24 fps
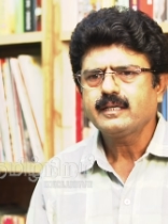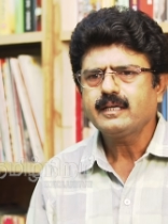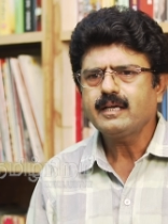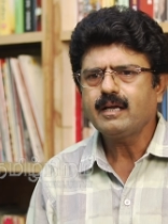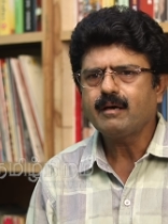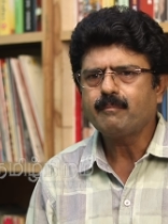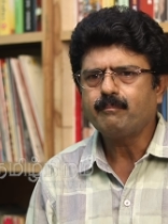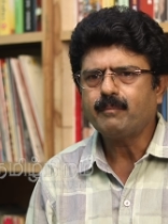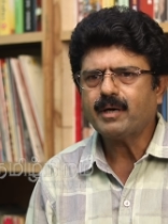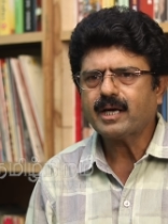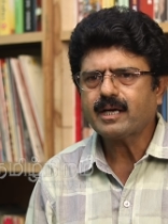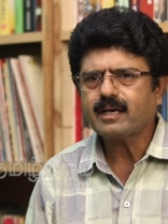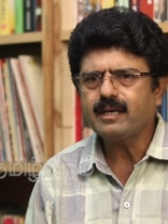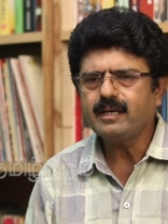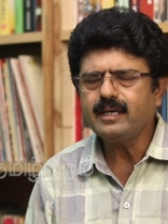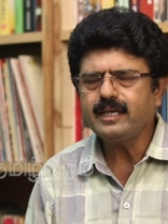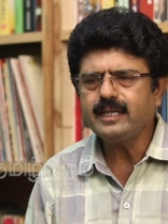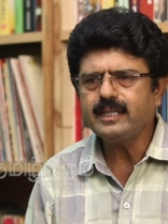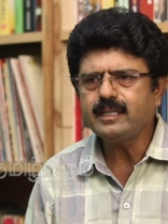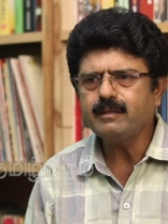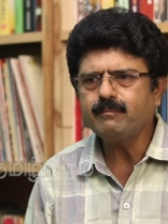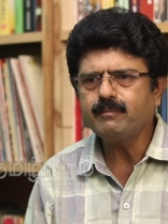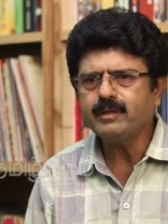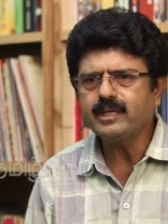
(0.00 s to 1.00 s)
இல்லை
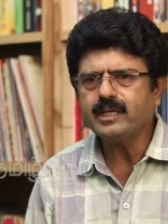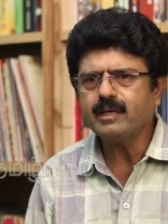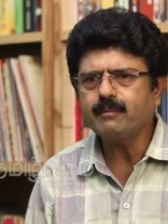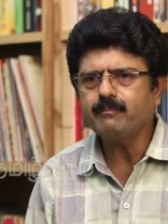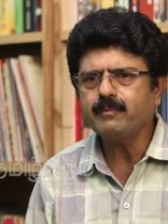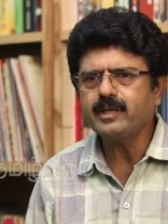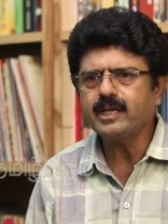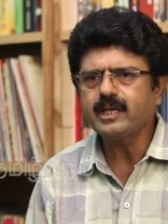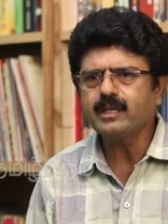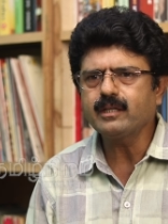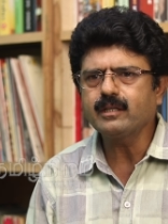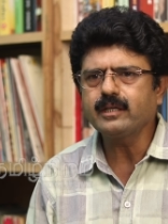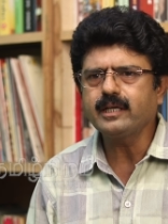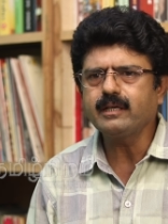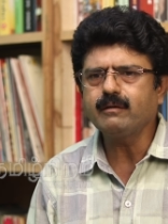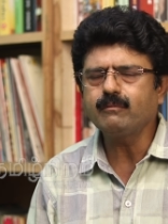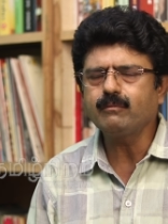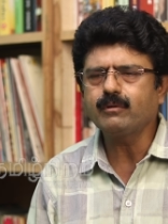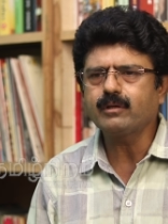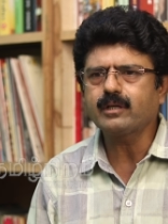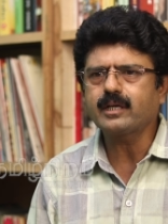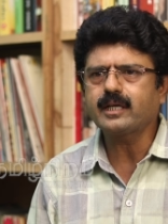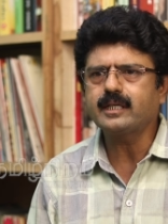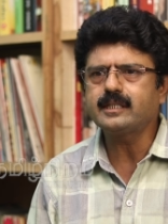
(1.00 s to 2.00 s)
மக்கள் நீதி மையம்
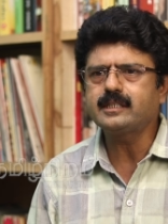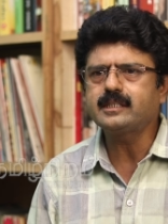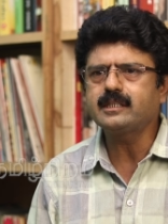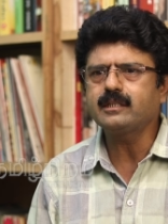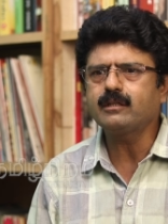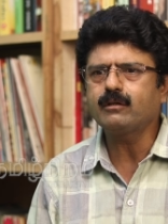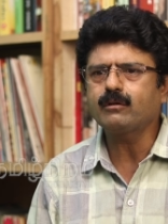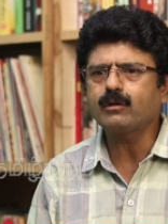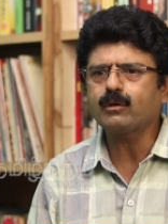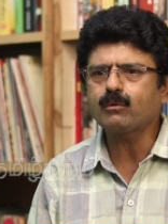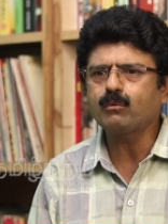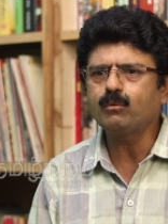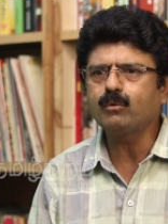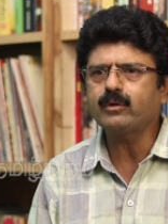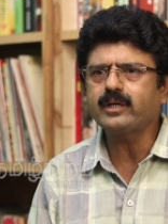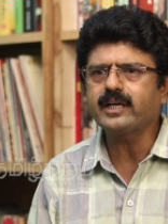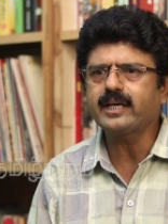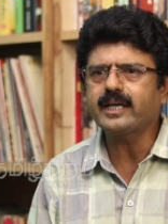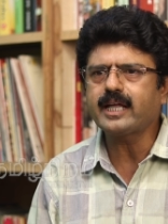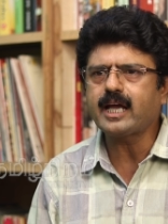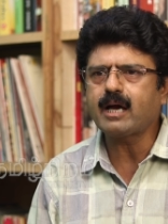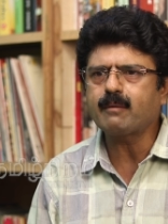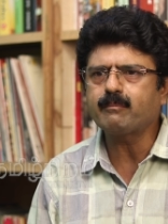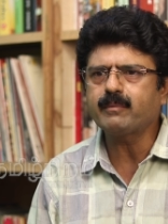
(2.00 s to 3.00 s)
ஏதேனும் ஒரு கட்சியோட
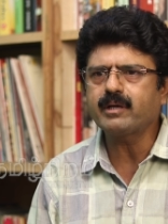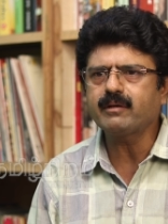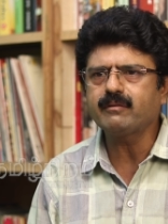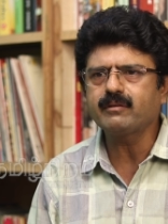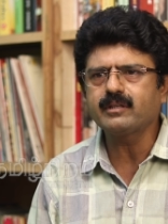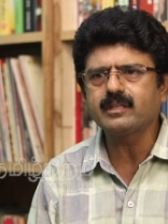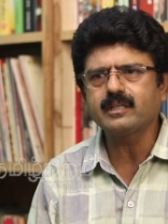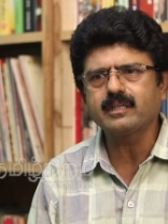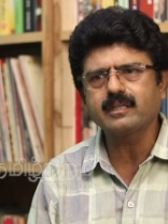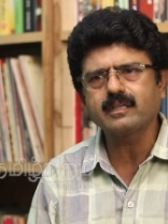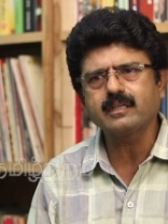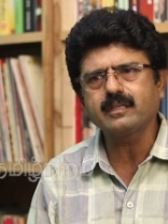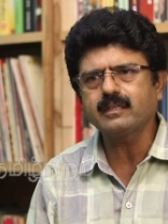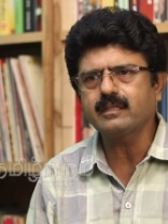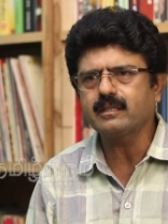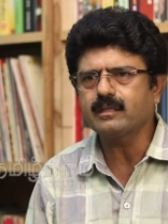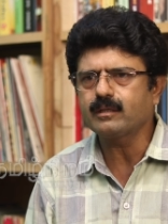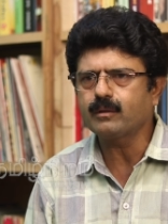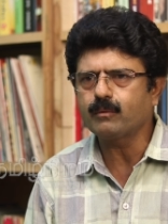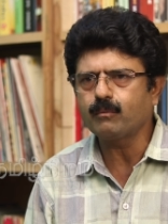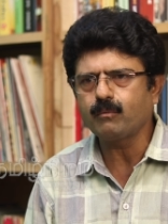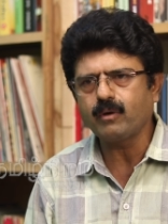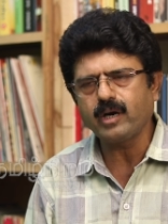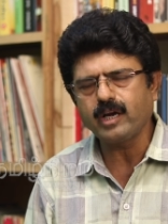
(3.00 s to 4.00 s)
கூட்டணி அமைவதற்கு
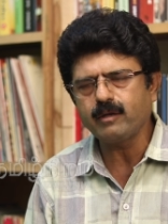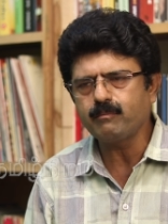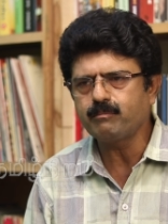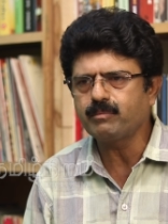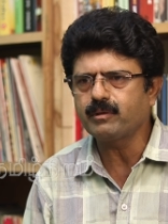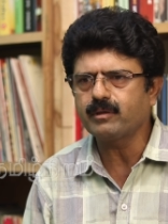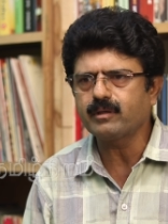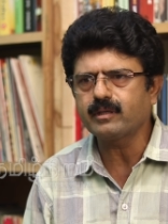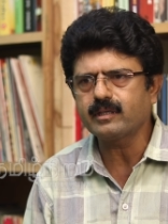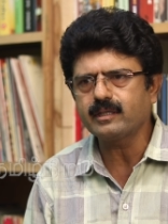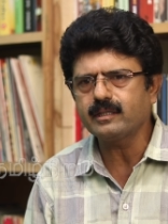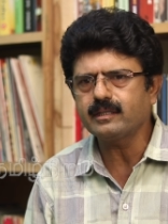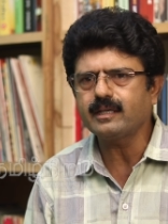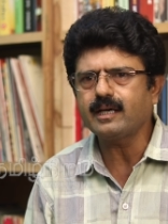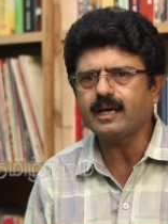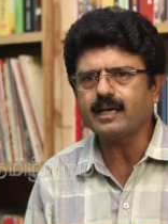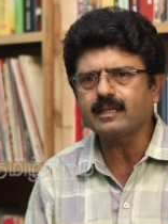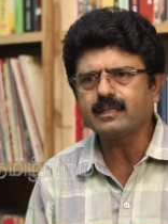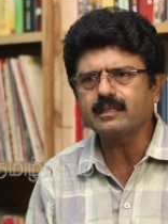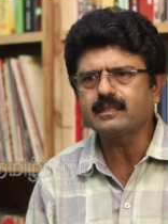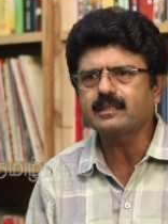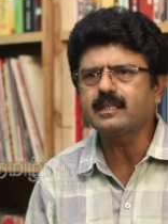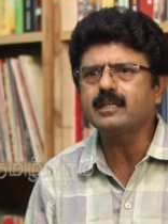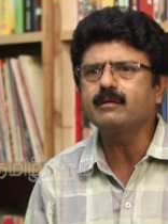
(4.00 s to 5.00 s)
வாய்ப்பு இருக்குது
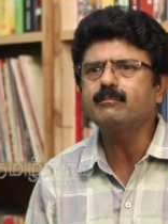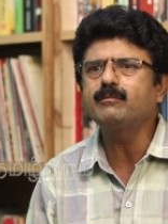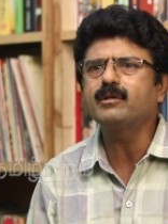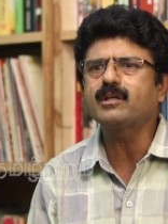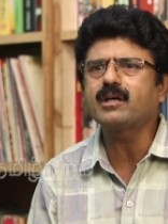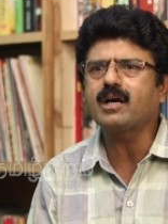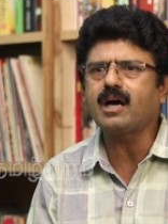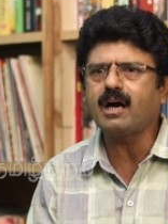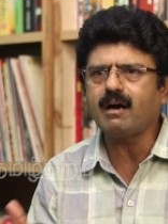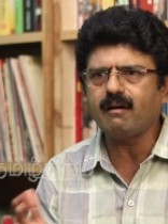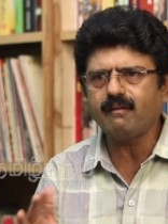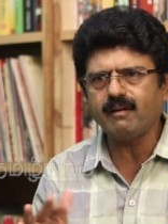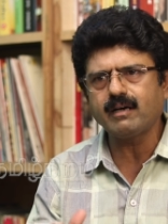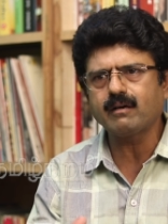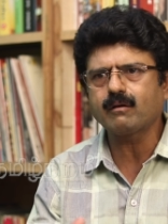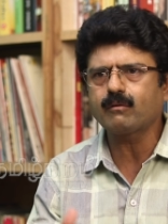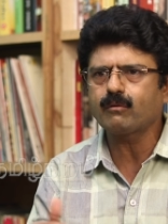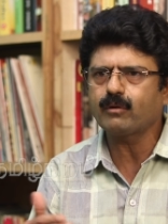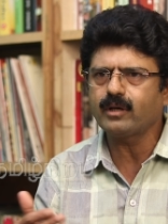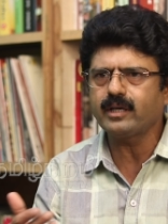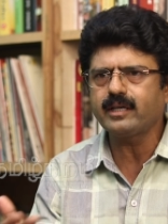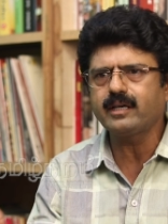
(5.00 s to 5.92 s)
அது திமுக கூட